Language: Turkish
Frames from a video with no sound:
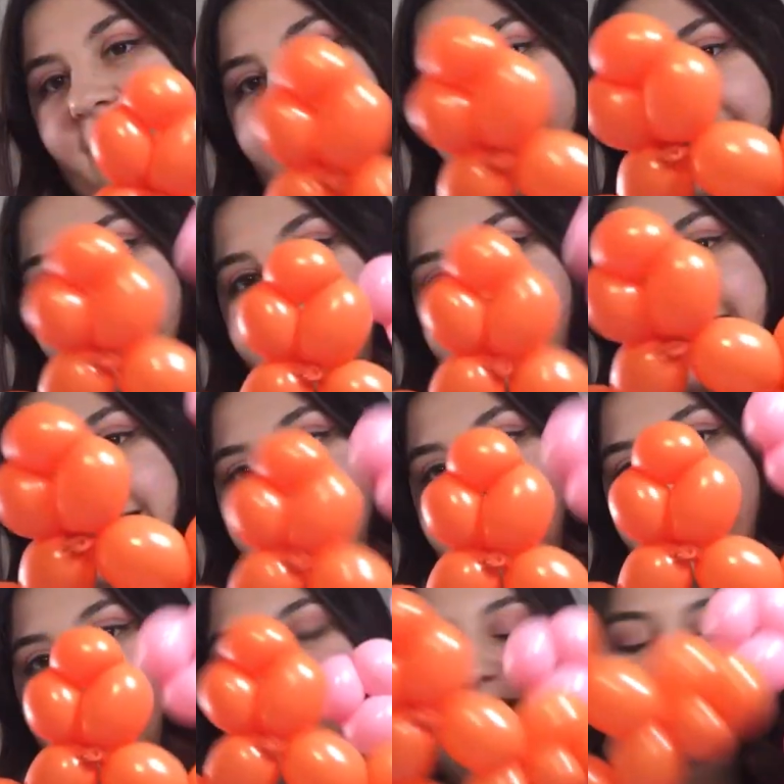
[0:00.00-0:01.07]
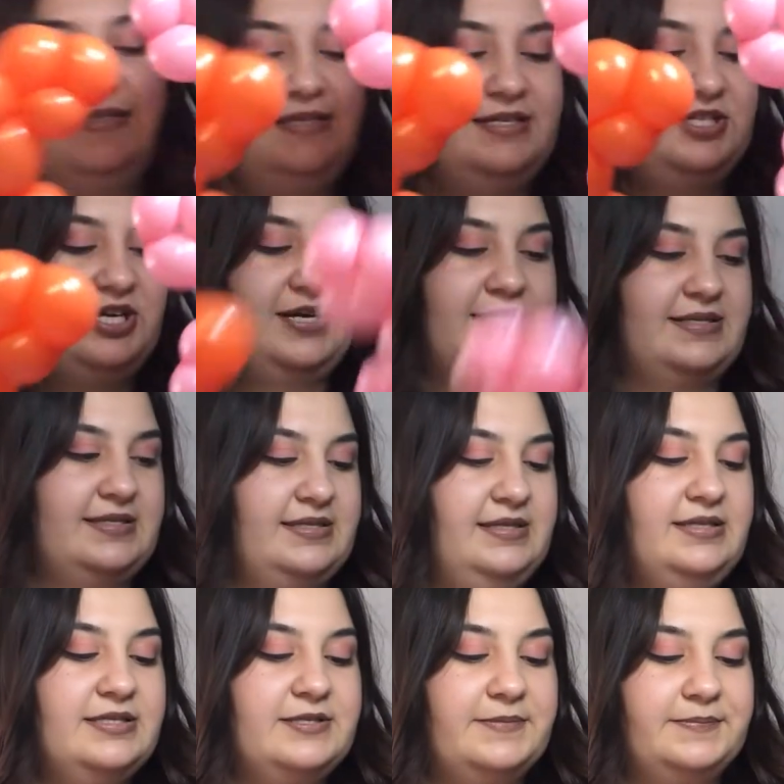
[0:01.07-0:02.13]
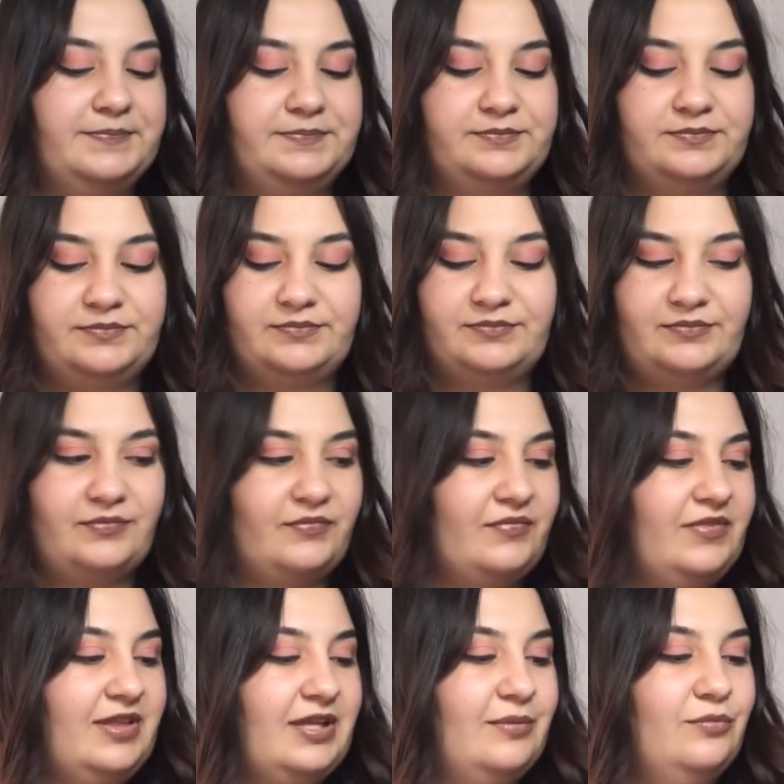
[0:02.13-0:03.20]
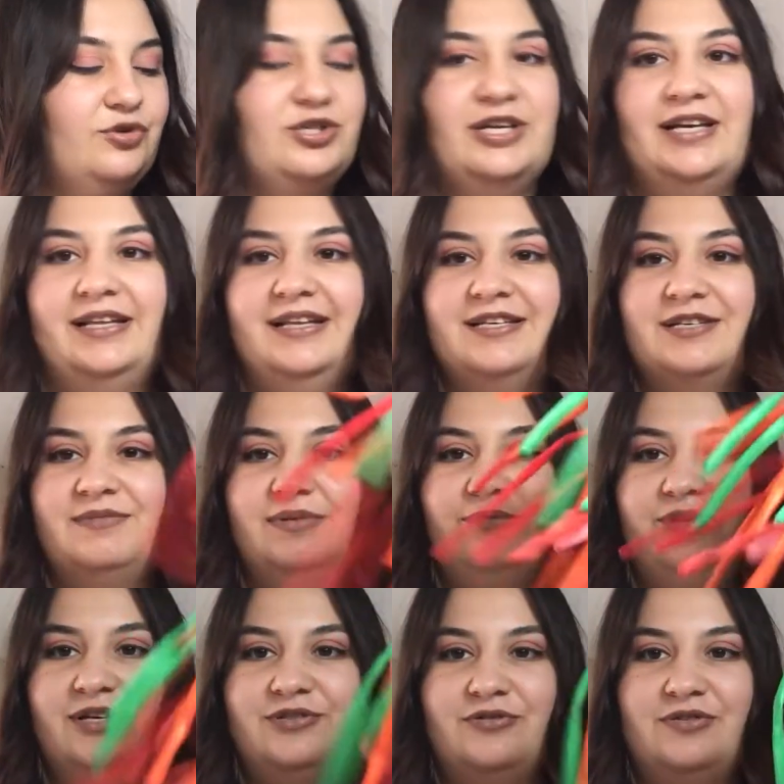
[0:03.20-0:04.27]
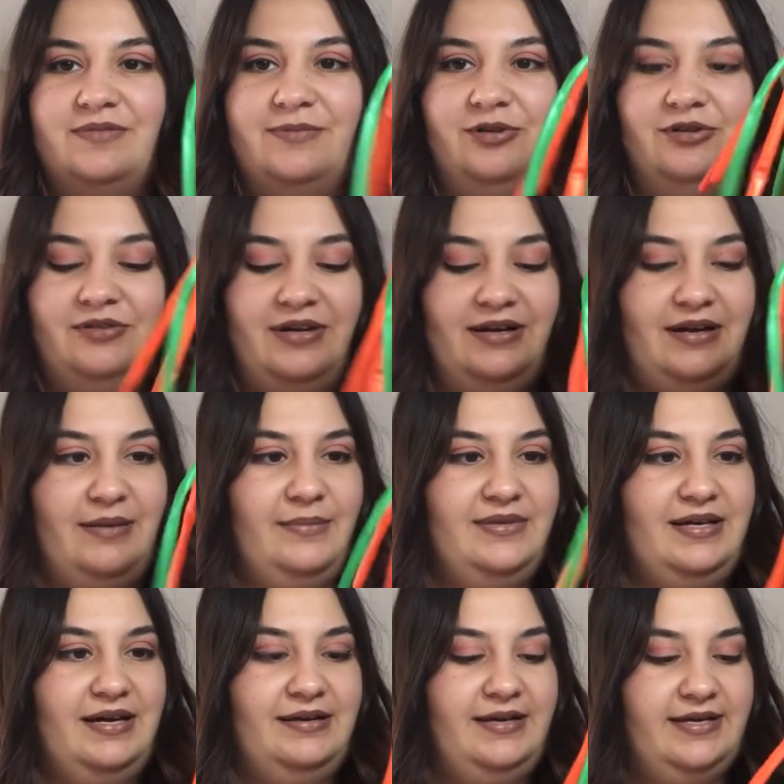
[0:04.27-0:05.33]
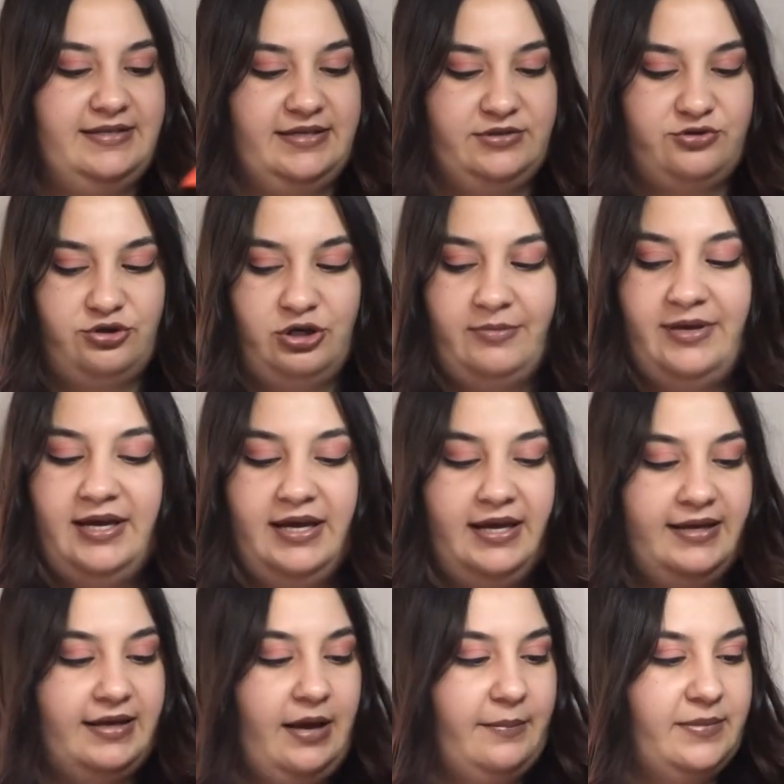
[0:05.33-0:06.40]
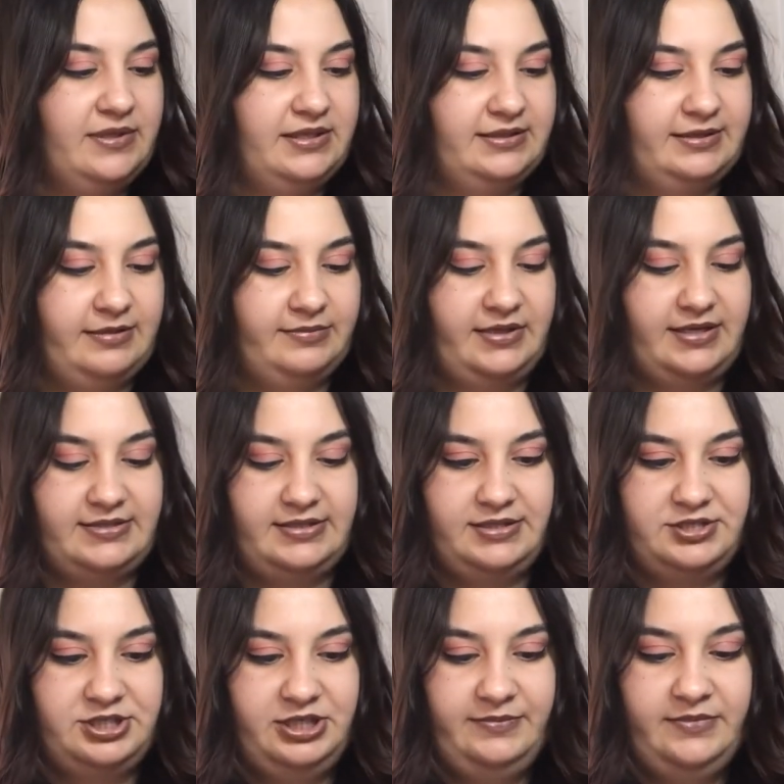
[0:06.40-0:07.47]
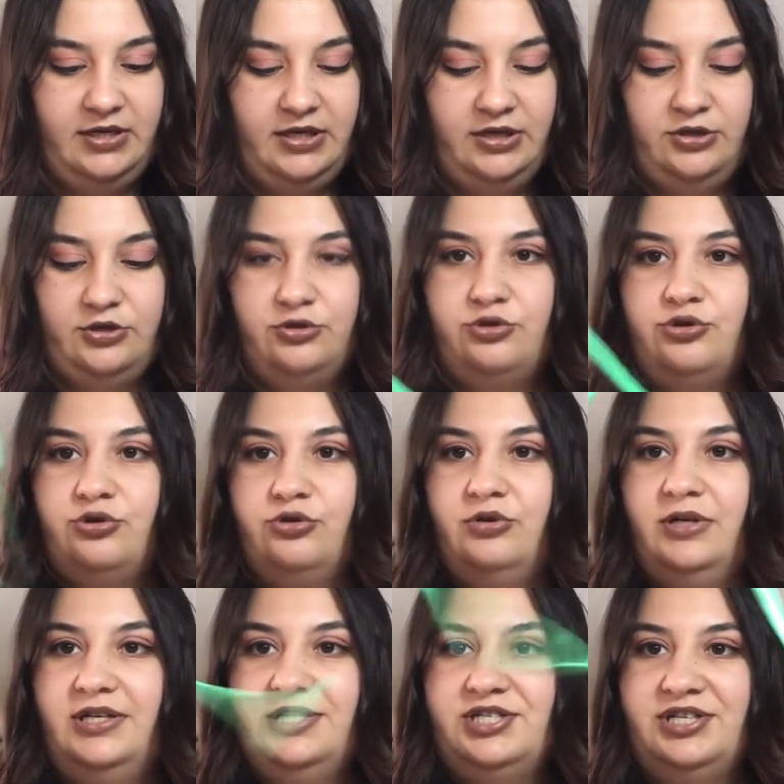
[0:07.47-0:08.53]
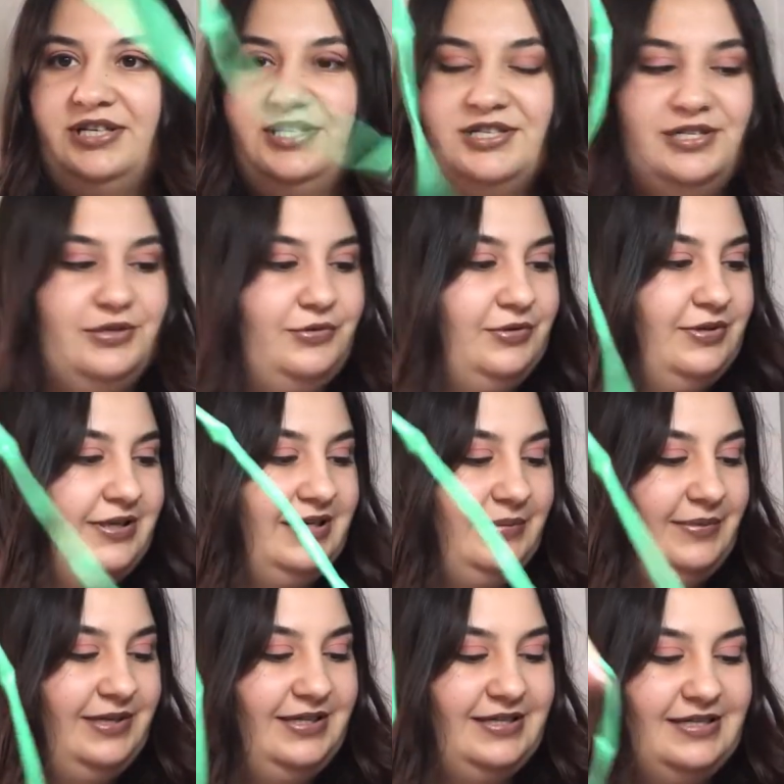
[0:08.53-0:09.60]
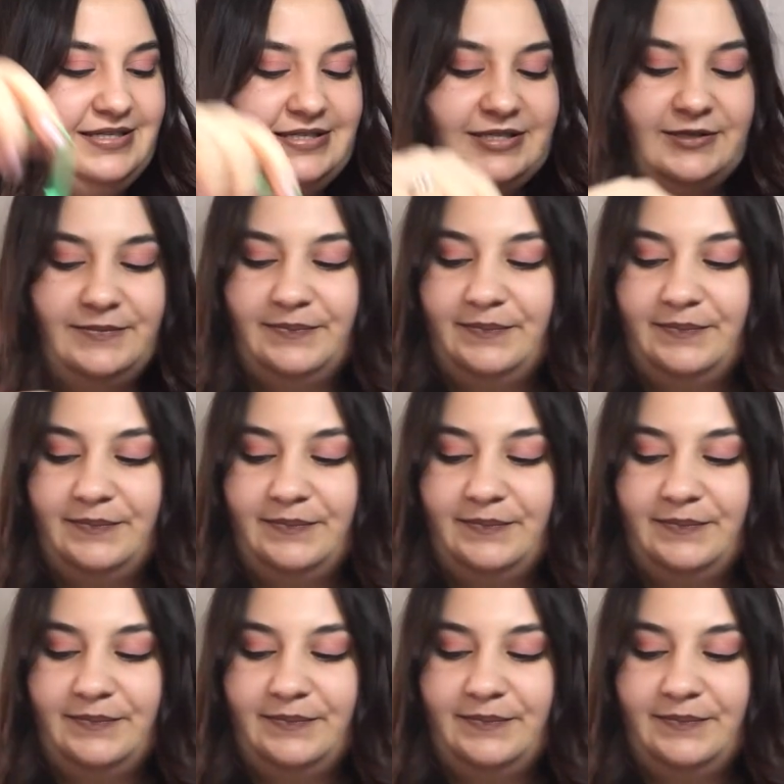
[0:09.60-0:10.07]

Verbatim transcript: Hangisini isterseniz seçersiniz. Bu şekilde şimdi burak sos balonlardan bir tane renk seçiyorum. Yapmadıklarından seçeyim. Şu açık yeşili kullanabiliriz.